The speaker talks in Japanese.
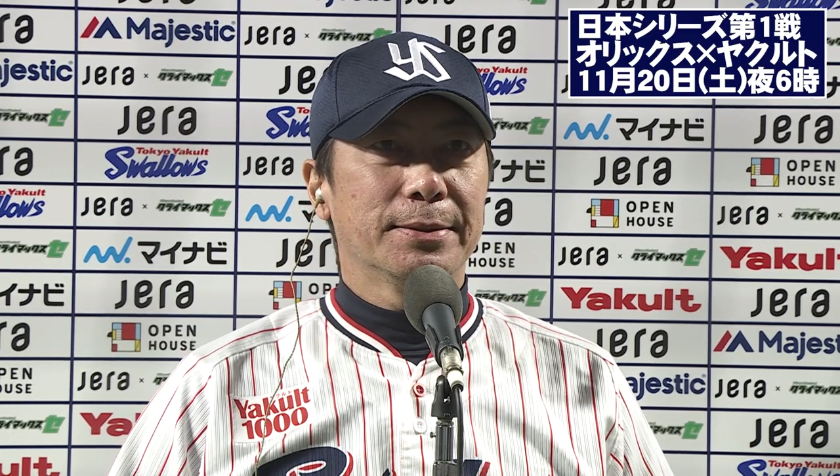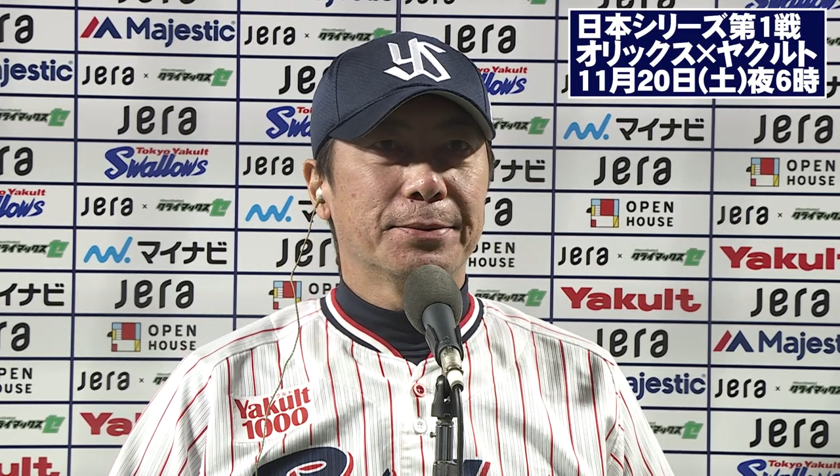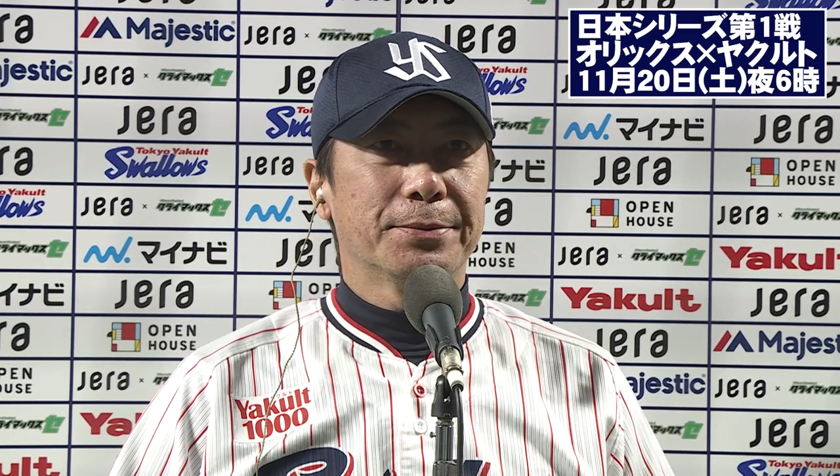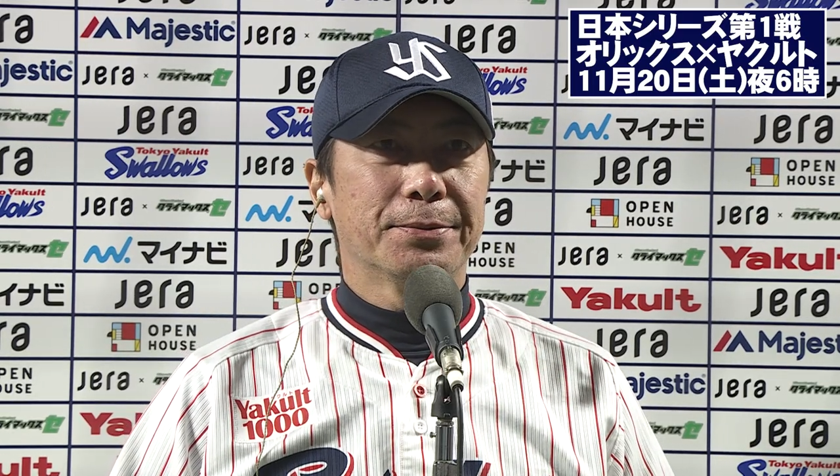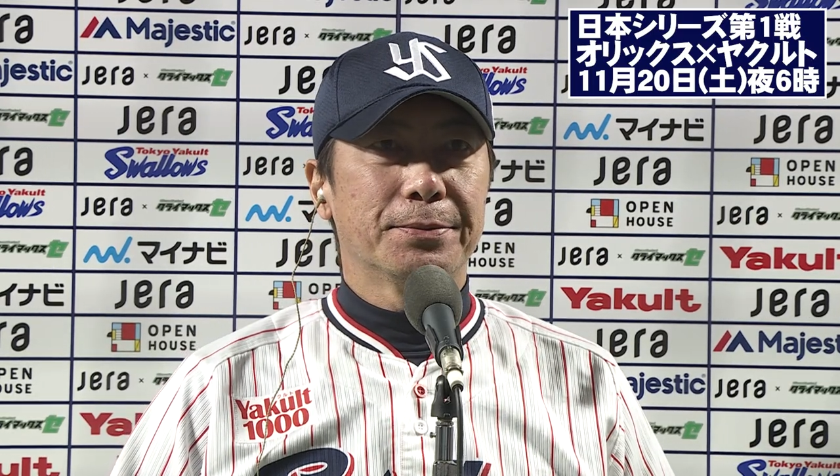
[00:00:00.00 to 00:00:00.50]

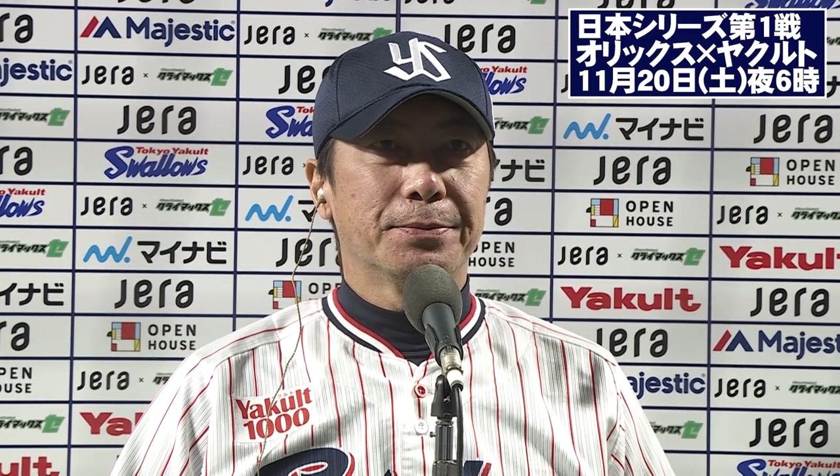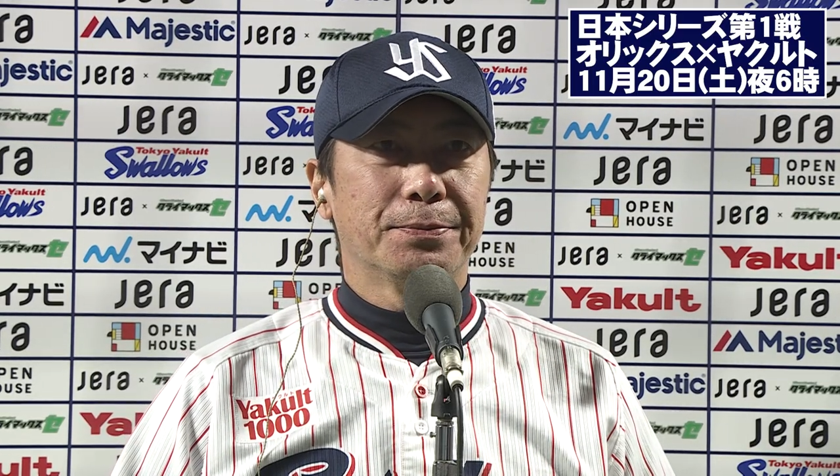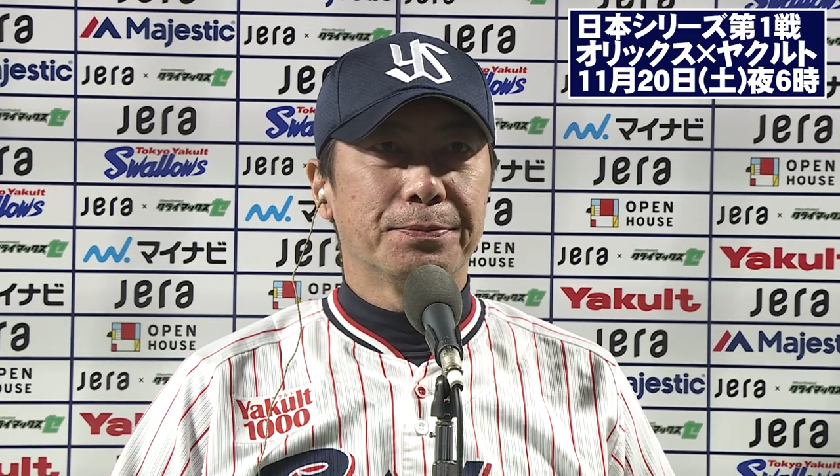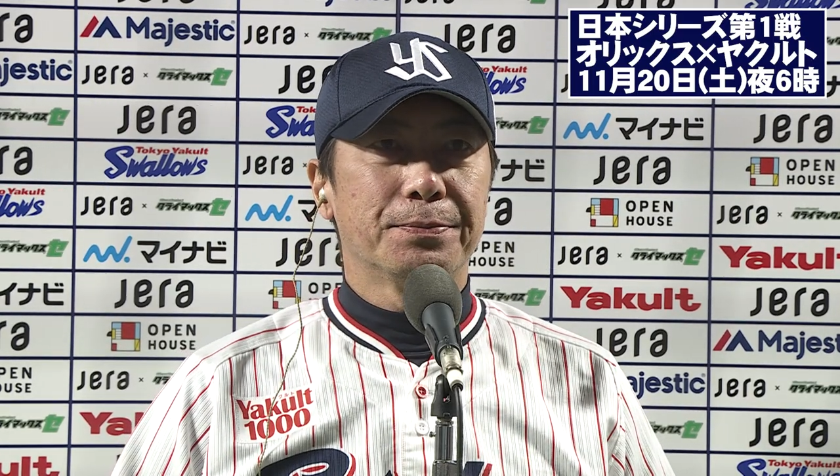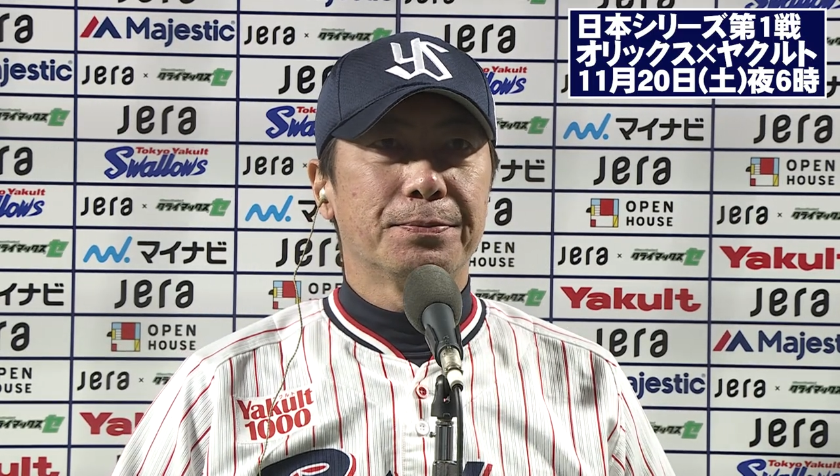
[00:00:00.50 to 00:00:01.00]
そして
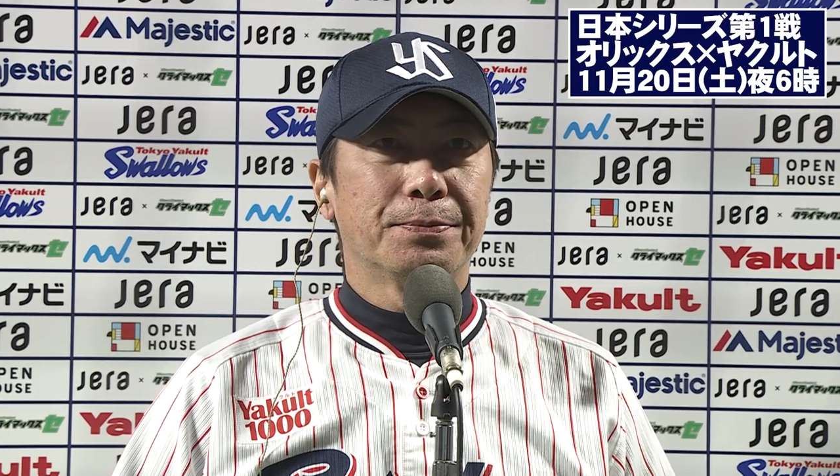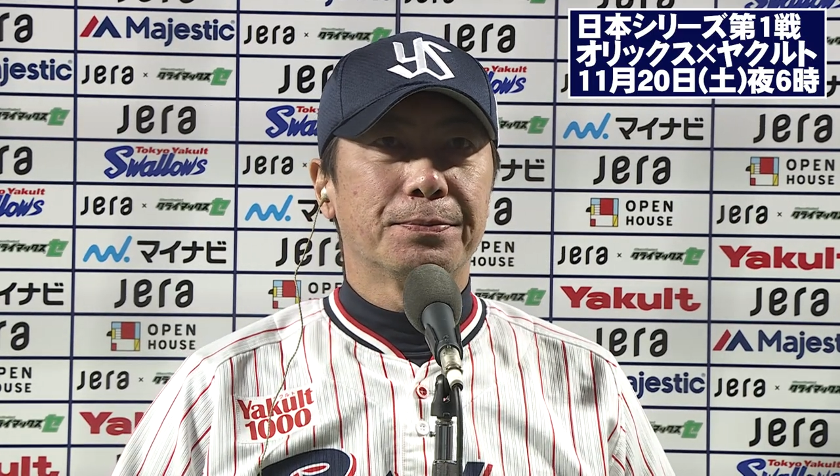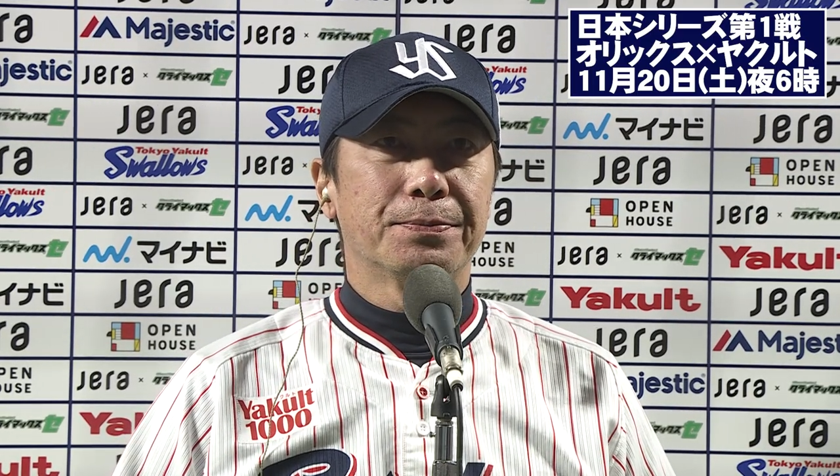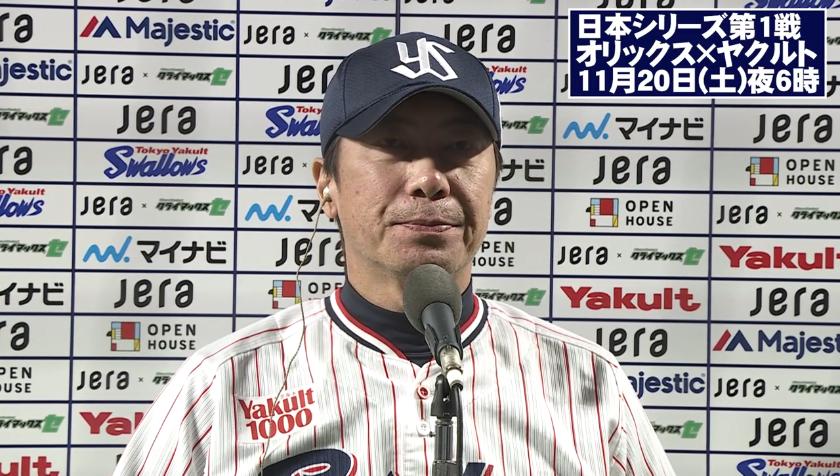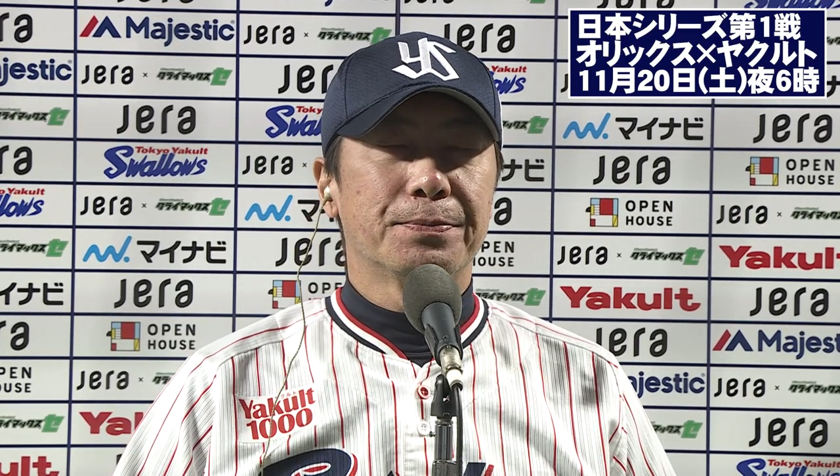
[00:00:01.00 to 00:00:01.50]
日
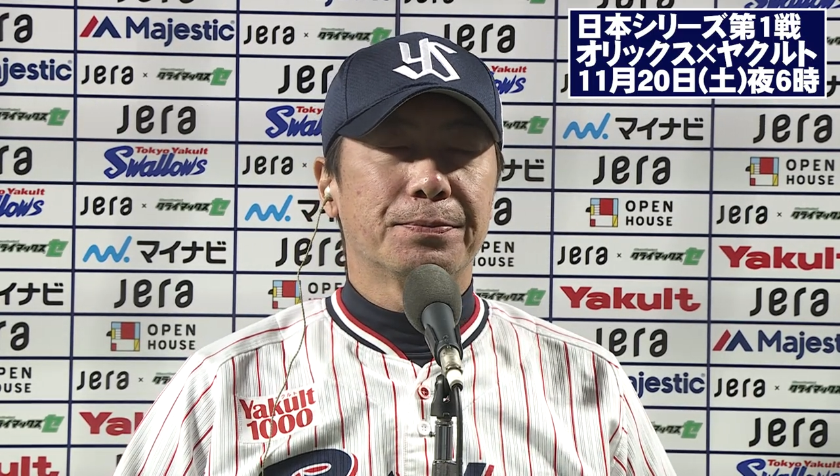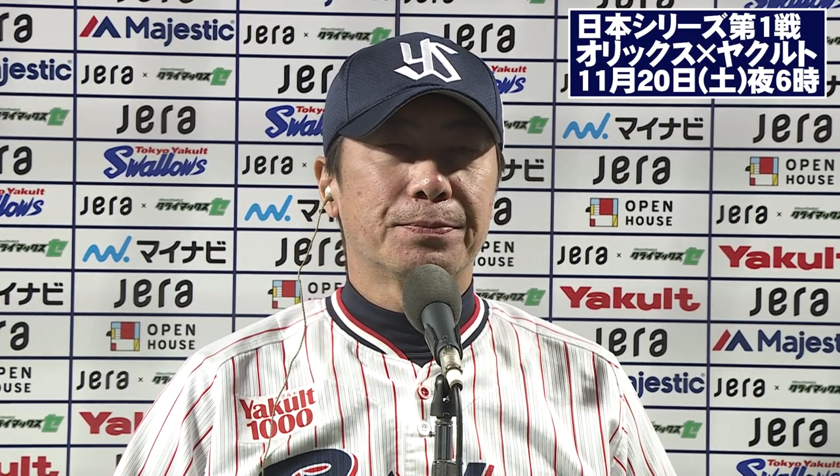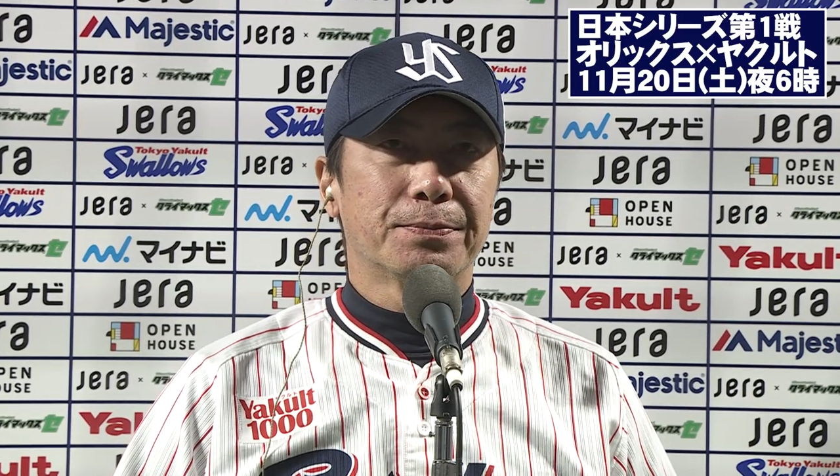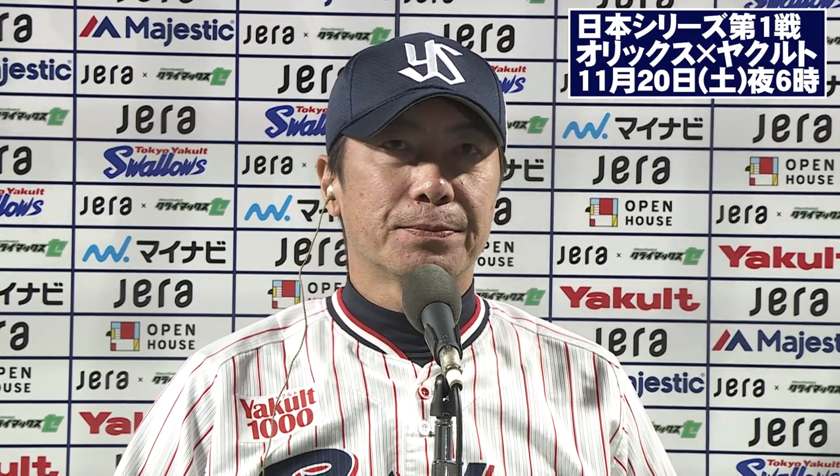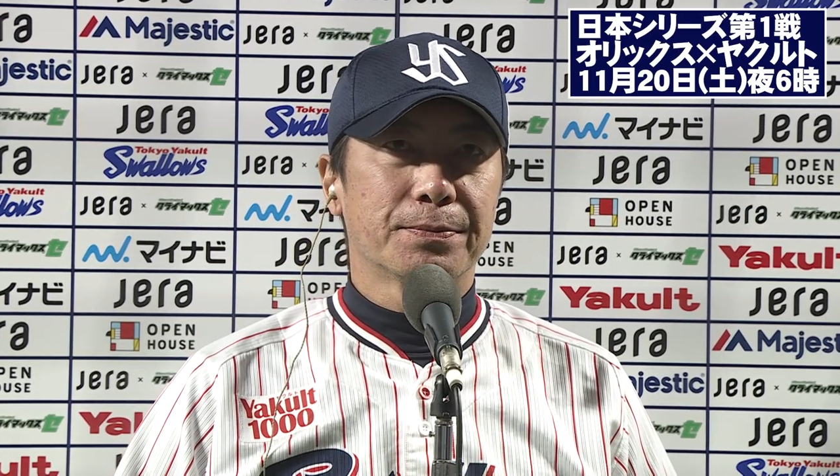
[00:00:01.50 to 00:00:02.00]
本シリーズ進